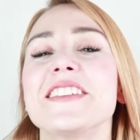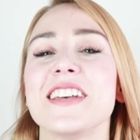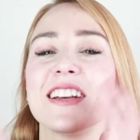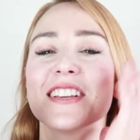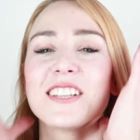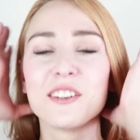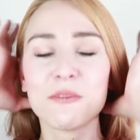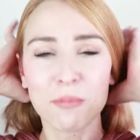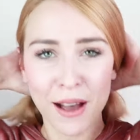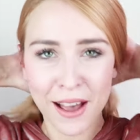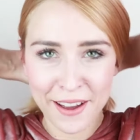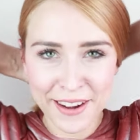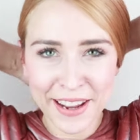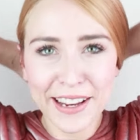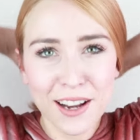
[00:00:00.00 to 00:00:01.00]
Saçlarımı
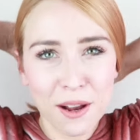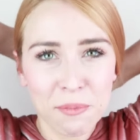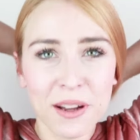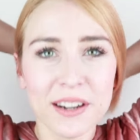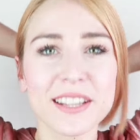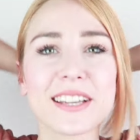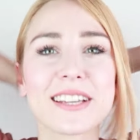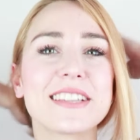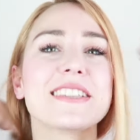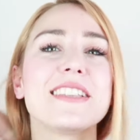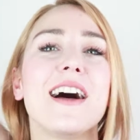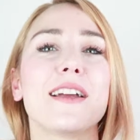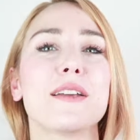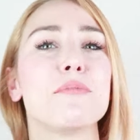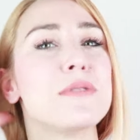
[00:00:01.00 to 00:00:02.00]
bayağı reklamlardaki
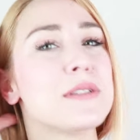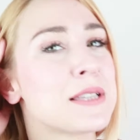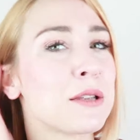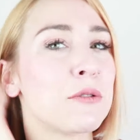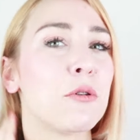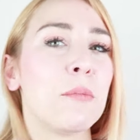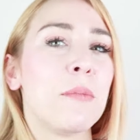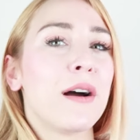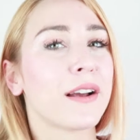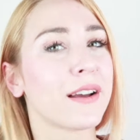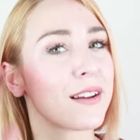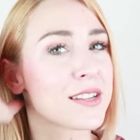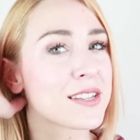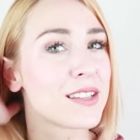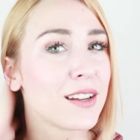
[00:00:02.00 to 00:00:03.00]
kızlar gibi hissediyorum
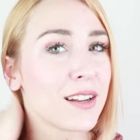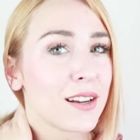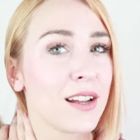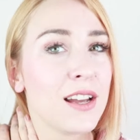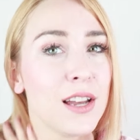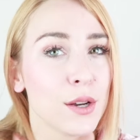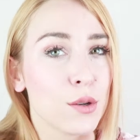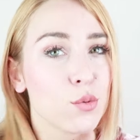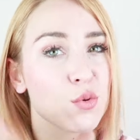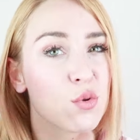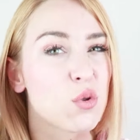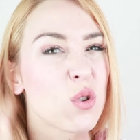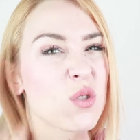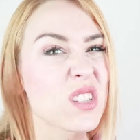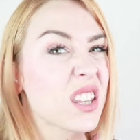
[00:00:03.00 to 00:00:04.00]
arkadaşlar.
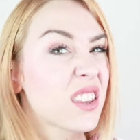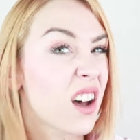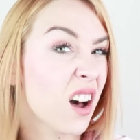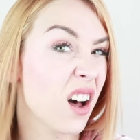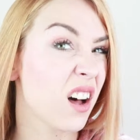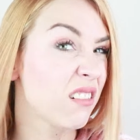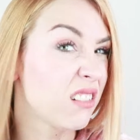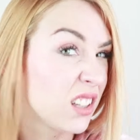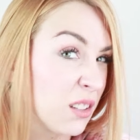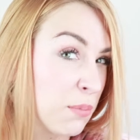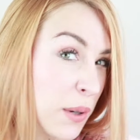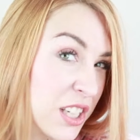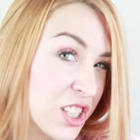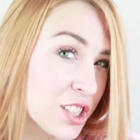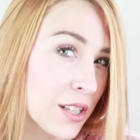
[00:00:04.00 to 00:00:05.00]
Uzun olsa daha
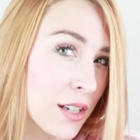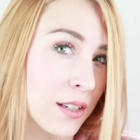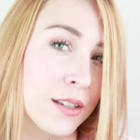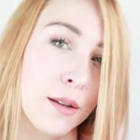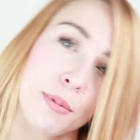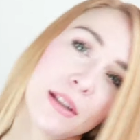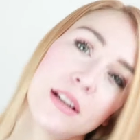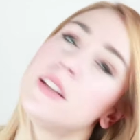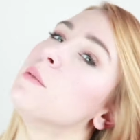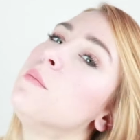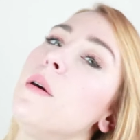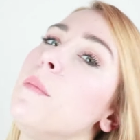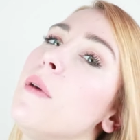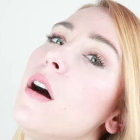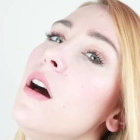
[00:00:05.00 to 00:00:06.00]
havalı bakışlar
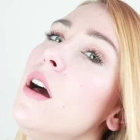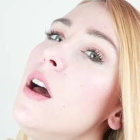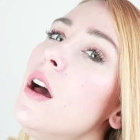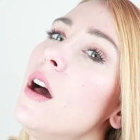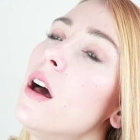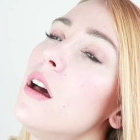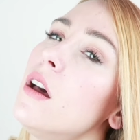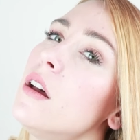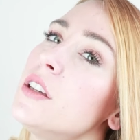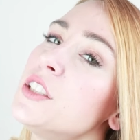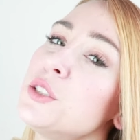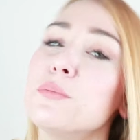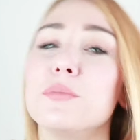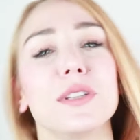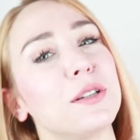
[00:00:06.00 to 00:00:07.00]
atabilirdim ama e,
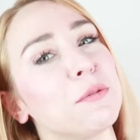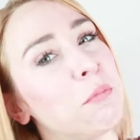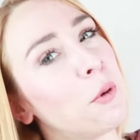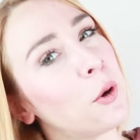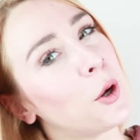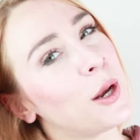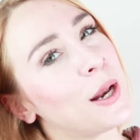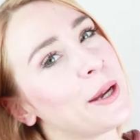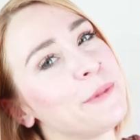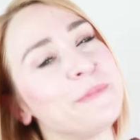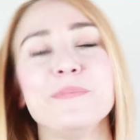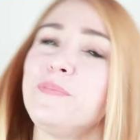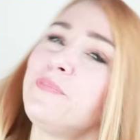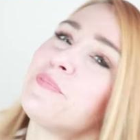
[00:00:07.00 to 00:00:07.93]
şimdilik böyle.